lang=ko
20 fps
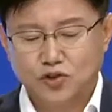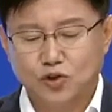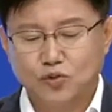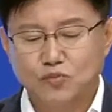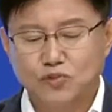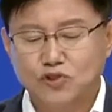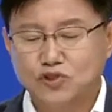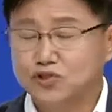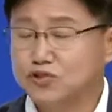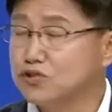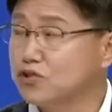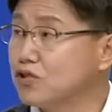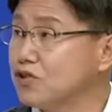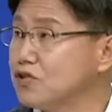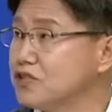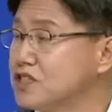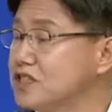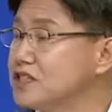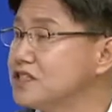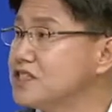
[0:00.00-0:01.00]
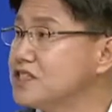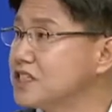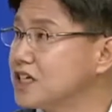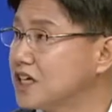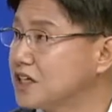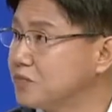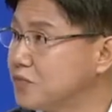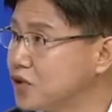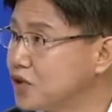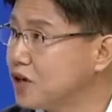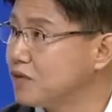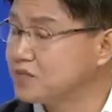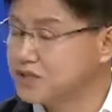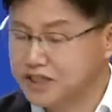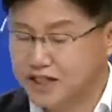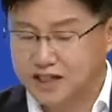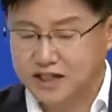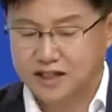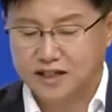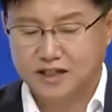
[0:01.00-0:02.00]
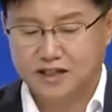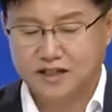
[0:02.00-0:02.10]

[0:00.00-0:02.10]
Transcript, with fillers: 동물들도 쉬는 시간이 필요합니다. 네.